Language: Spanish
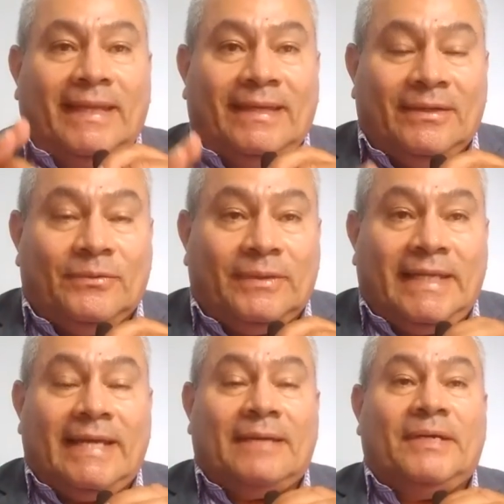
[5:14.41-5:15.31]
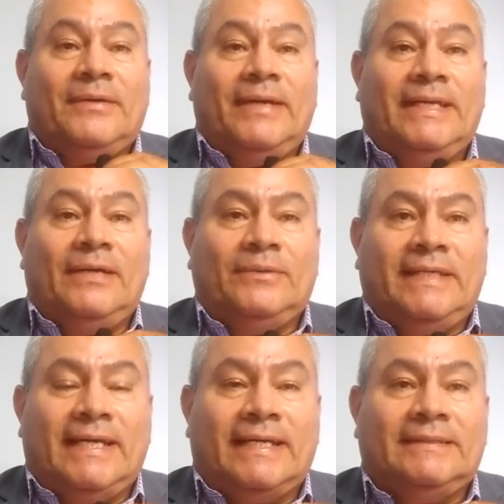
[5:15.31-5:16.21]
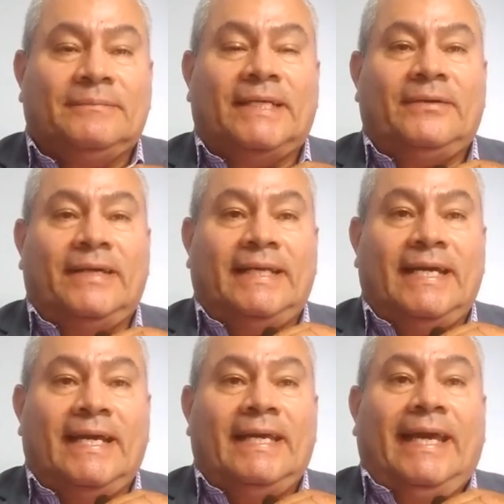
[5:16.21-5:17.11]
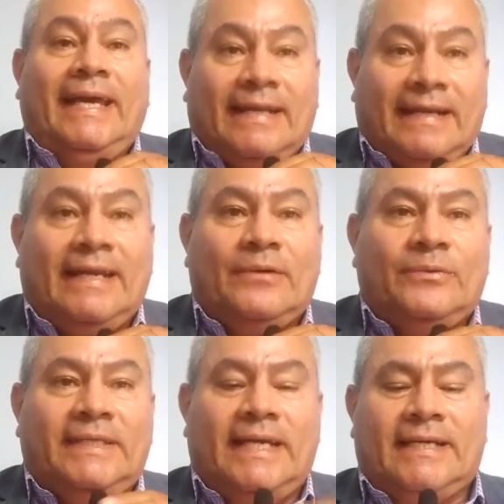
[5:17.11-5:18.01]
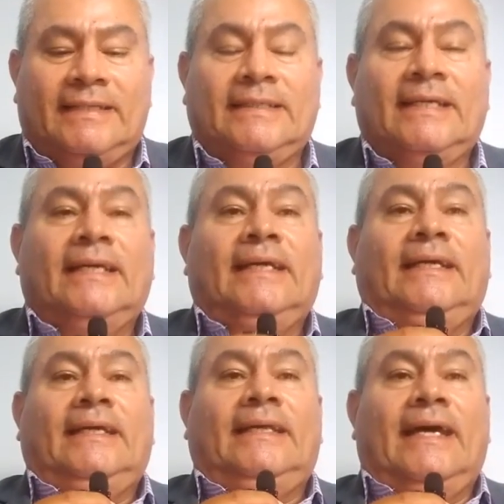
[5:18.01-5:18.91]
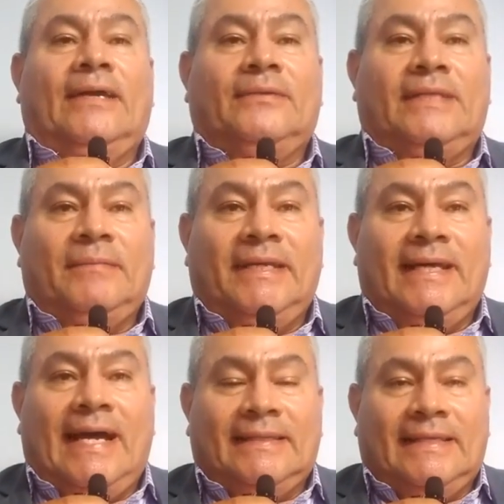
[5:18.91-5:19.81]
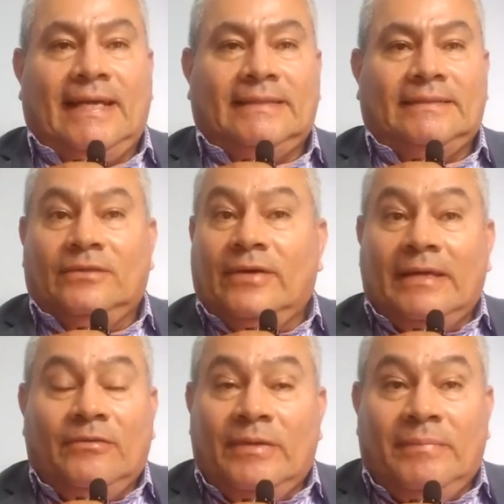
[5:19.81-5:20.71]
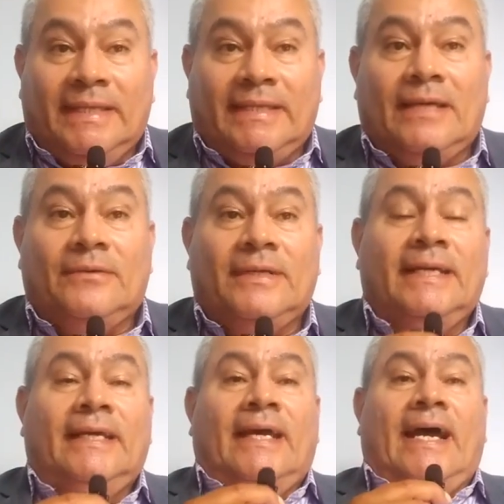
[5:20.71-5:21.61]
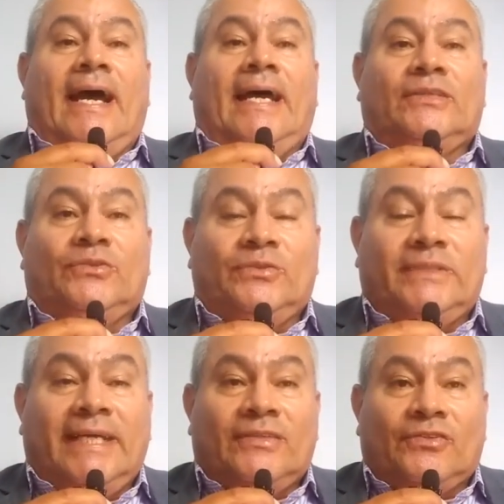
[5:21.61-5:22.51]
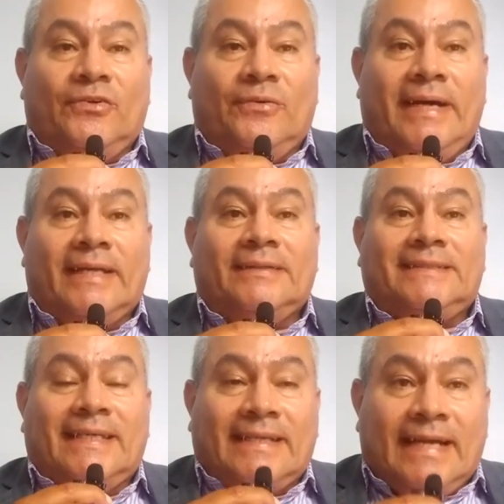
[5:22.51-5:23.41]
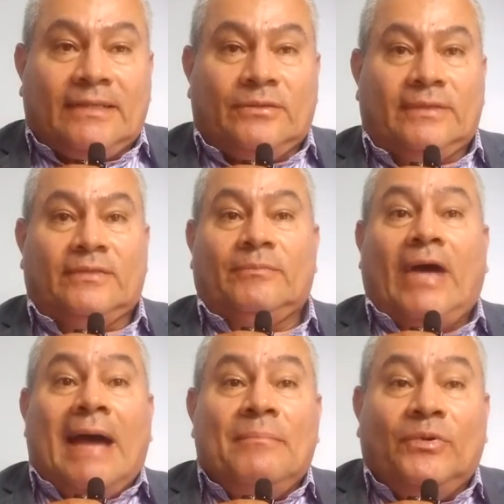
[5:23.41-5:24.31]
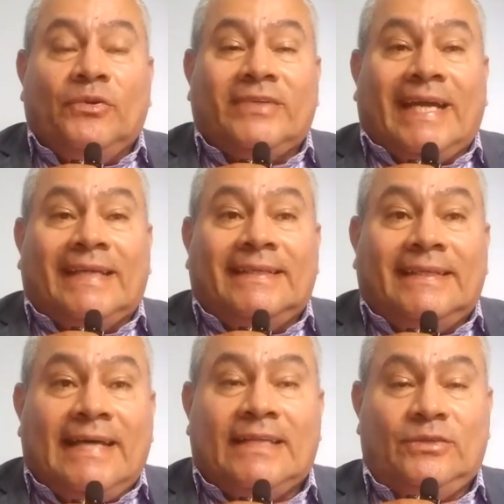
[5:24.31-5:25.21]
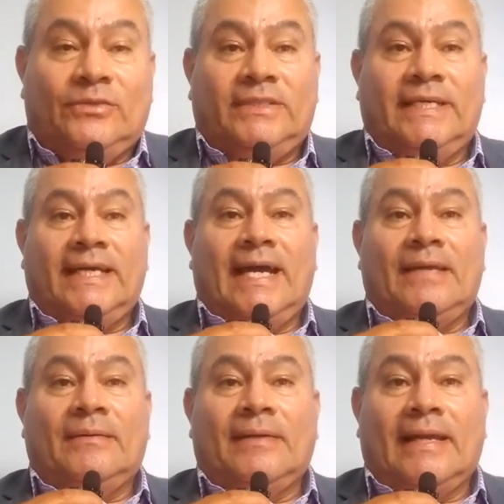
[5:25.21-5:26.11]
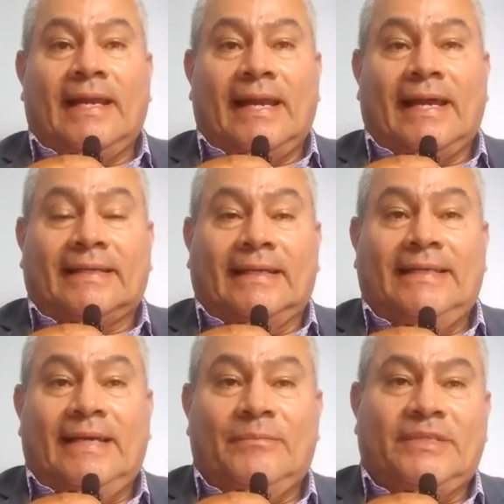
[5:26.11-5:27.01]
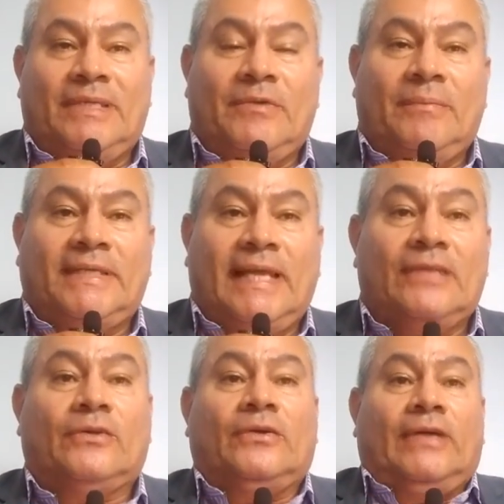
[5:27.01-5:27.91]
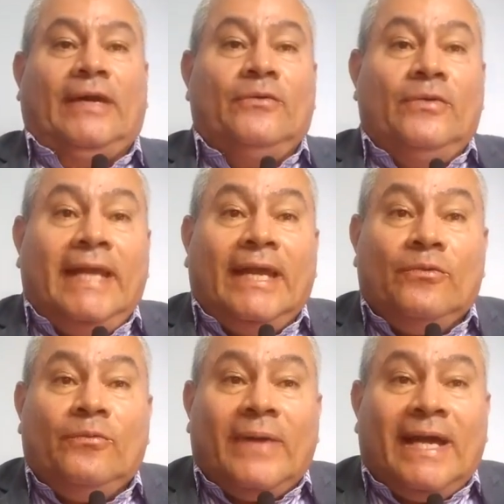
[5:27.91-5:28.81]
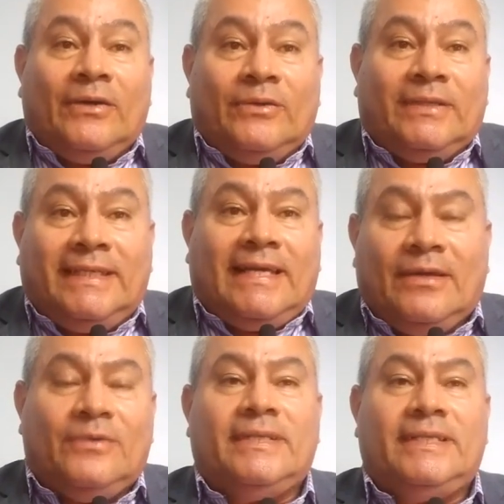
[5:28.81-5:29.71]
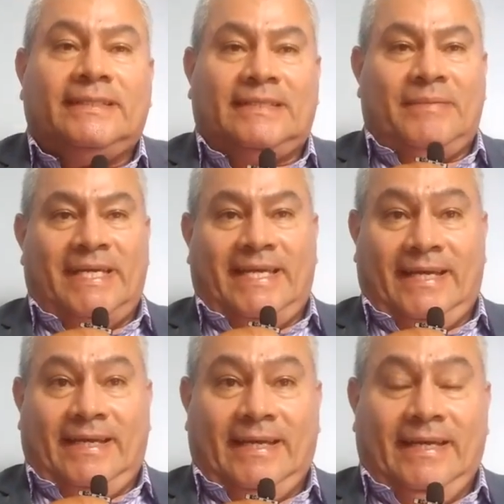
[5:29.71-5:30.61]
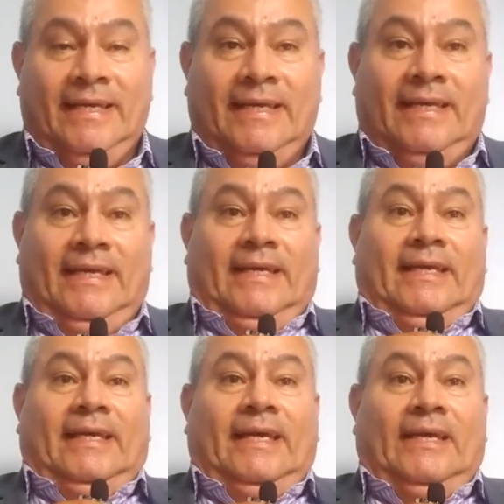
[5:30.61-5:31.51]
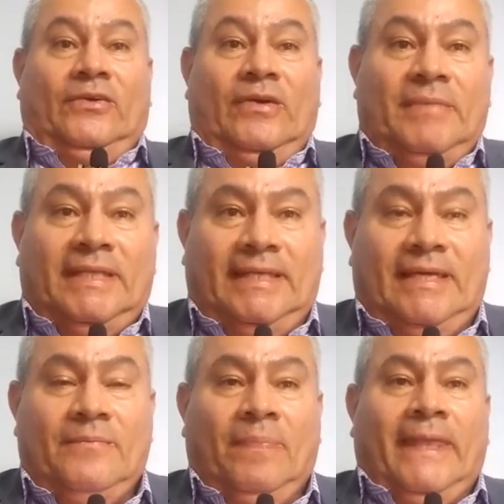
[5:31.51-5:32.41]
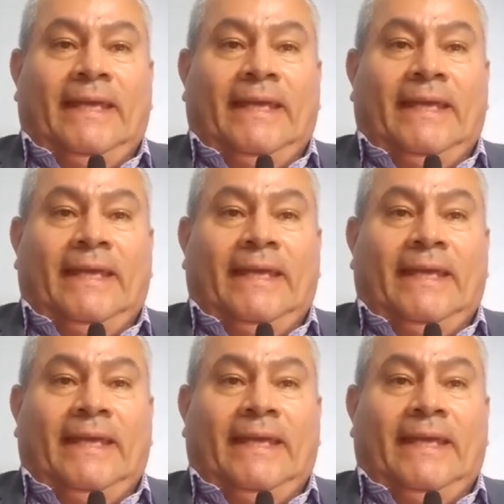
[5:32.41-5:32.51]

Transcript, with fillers: Gutiérrez, María Eugenia Gutiérrez, María Eugenia Herrera Gutiérrez, y dejaron también atrás, no, no invitaron a Jesús Escobar Serrato, ambos candidatos a la alcaldía del municipio de Vitalito, en un francotirador de esta mañana que yo emití,